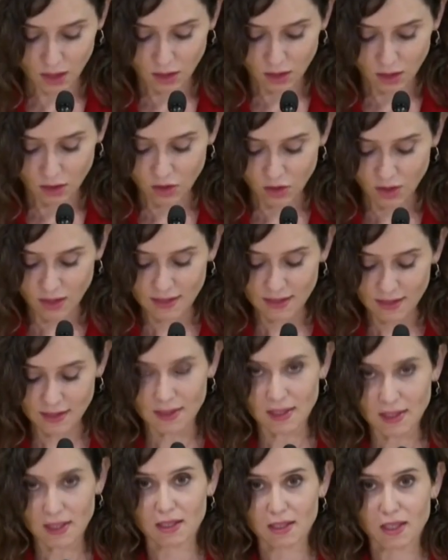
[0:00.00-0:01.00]
Lo que sí
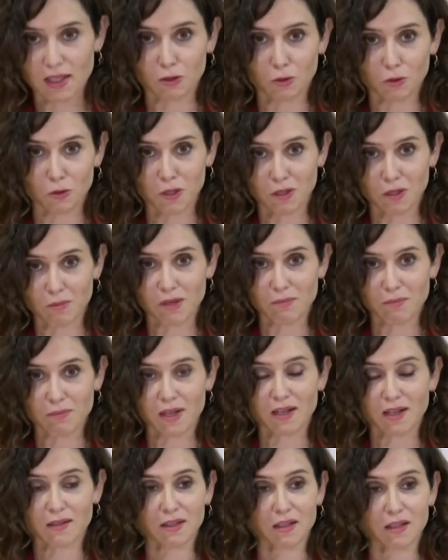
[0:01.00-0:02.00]
sé es que esto no se
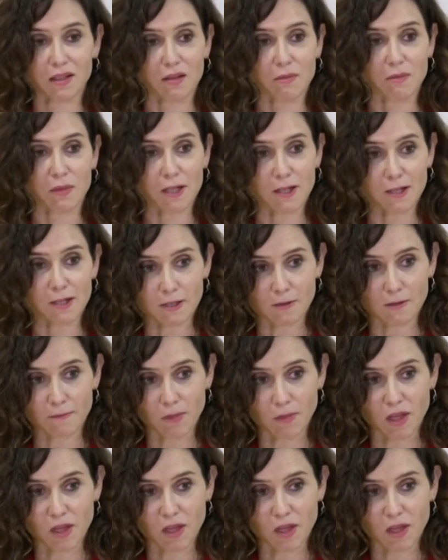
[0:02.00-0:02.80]
prepara en tres semanas.